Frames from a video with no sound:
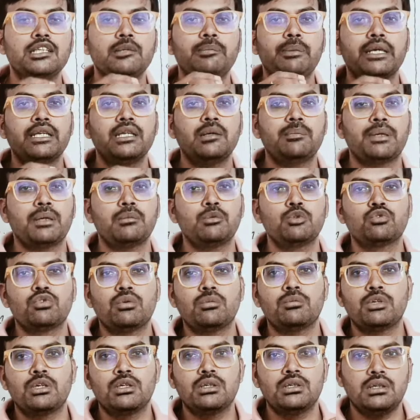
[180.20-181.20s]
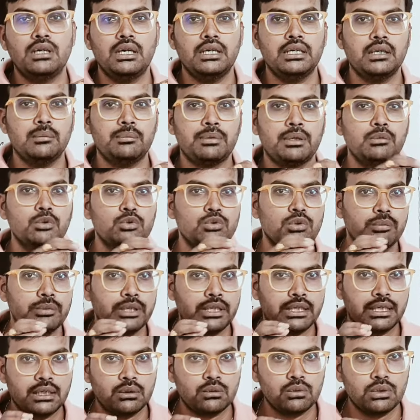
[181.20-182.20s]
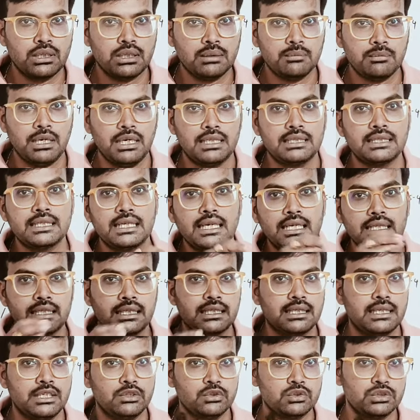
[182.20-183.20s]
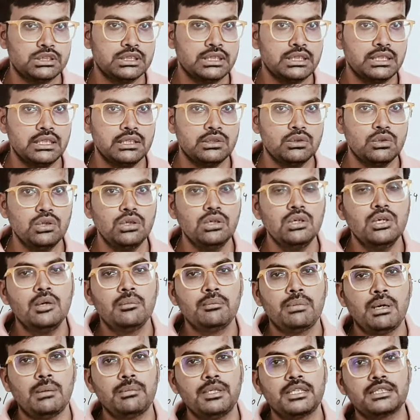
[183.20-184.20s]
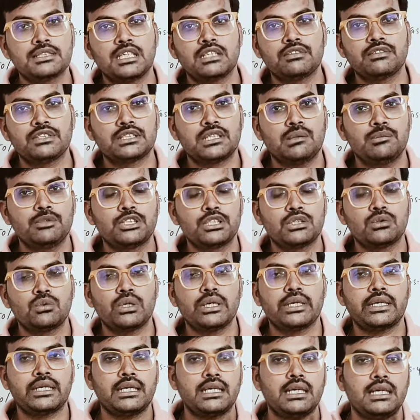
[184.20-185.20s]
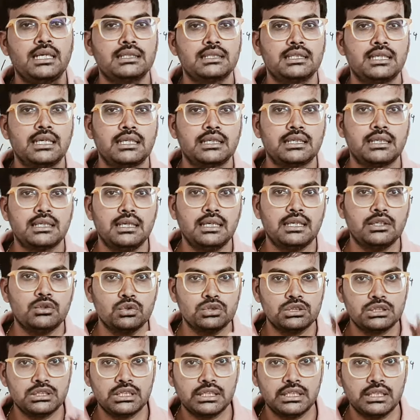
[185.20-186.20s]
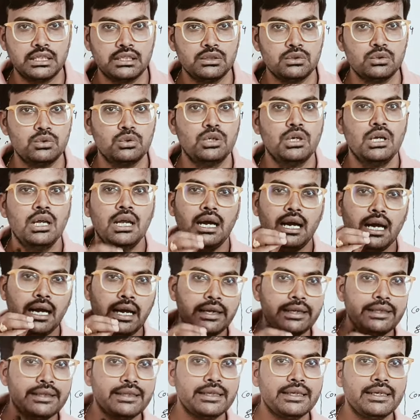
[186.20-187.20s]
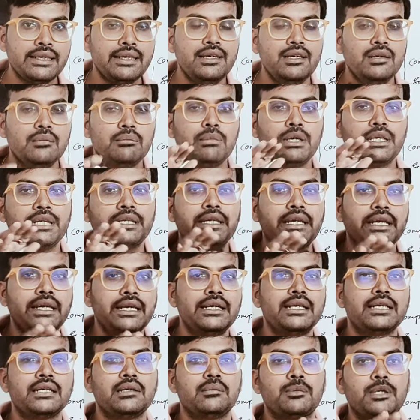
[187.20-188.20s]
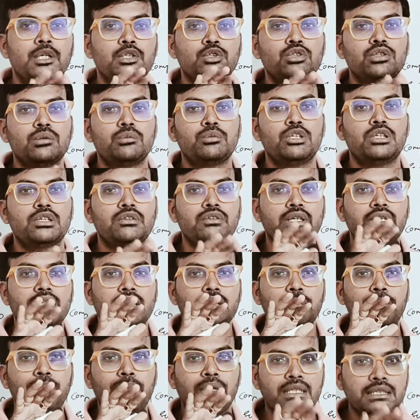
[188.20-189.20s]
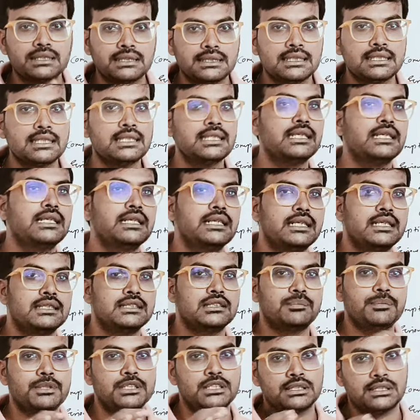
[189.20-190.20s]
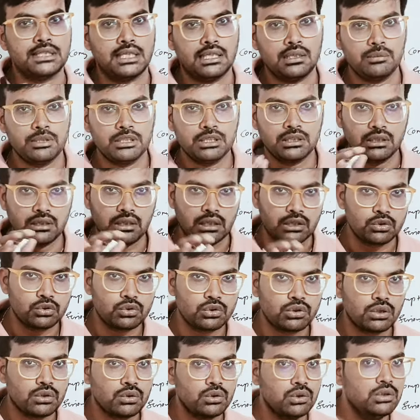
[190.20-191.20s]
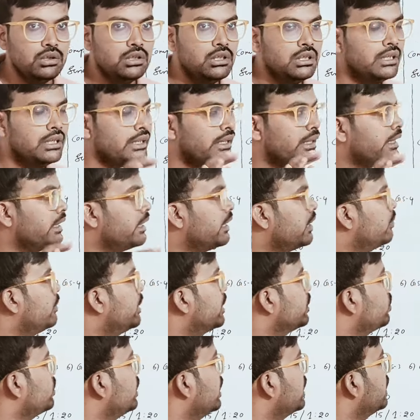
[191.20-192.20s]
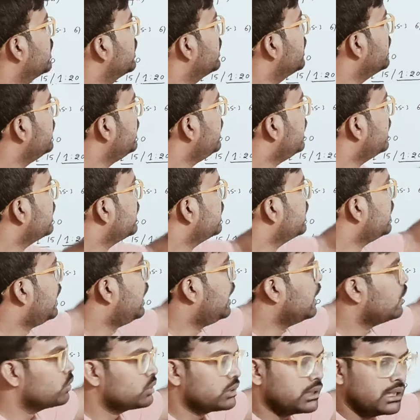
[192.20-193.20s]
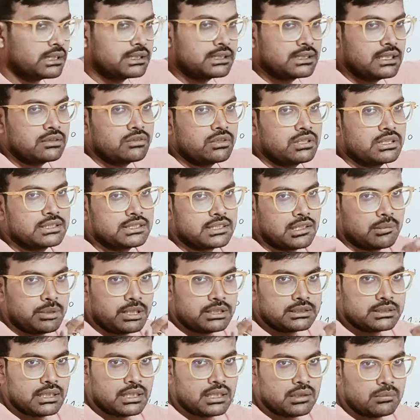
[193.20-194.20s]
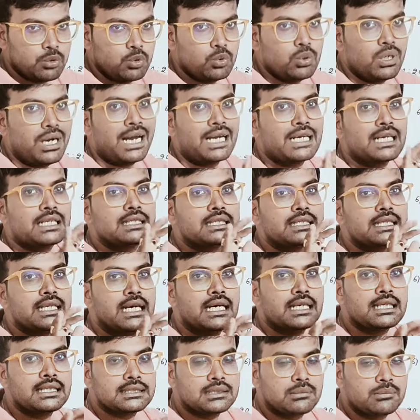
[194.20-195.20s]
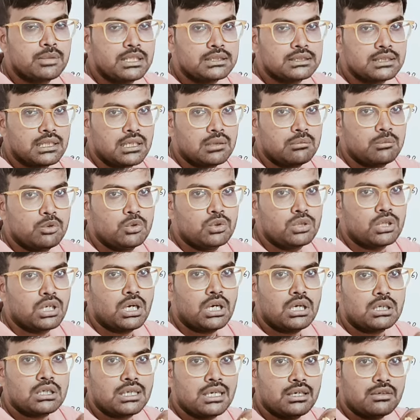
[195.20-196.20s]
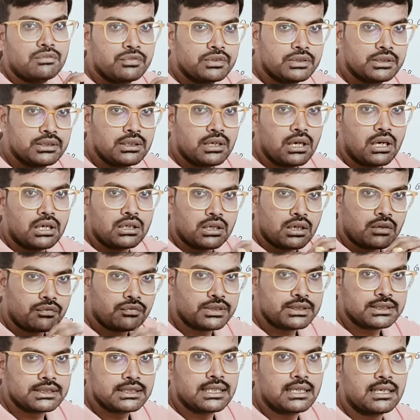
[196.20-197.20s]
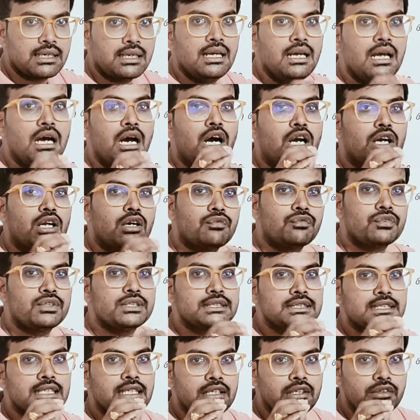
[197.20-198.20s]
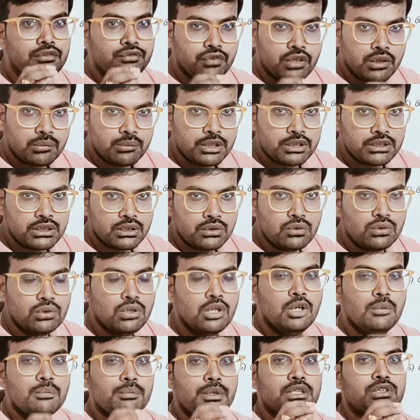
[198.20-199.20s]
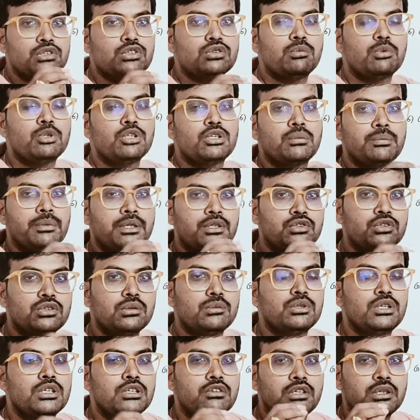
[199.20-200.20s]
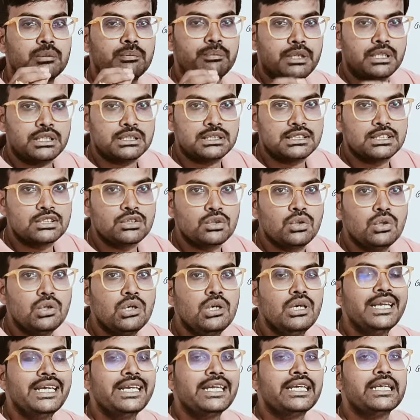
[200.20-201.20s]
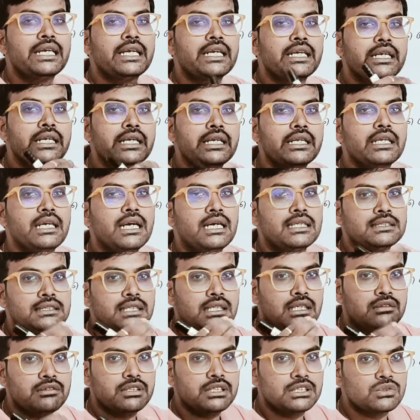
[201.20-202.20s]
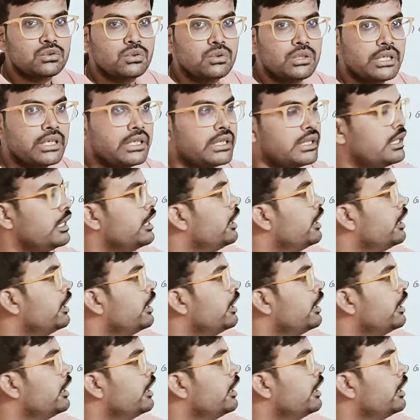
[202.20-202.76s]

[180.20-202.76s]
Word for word: దీనిపైన ప్రభుత్వం అంటే ప్రభుత్వం ఇక్కడ కూడా అధికారికంగా అనౌన్స్ చేయలేదు పబ్లిక్ సర్వీస్ కమిషన్ కూడా ఇక్కడ అధికారికంగా అనౌన్స్ చేయలేదు అయితే మరి ఏంటి ప్రస్తుతం ఉన్నటువంటి పరిస్థితి ఏంటి అని చెప్పేసి చాలామంది నన్ను అడుగుతున్నారు నేనేమంటున్నానంటే అంటే నాకు తెలిసినటువంటి సమాచారము అనధికార సమాచారము నాట్ అఫీ నాట్ అఫీషియల్ అన్అఫీషియల్ ఇన్ఫర్మేషను ప్రస్తుత ప్రస్తుతం ఉన్నటువంటి పరిస్థితులు ఇవన్నిటిని అంచనా వేసుకుంటే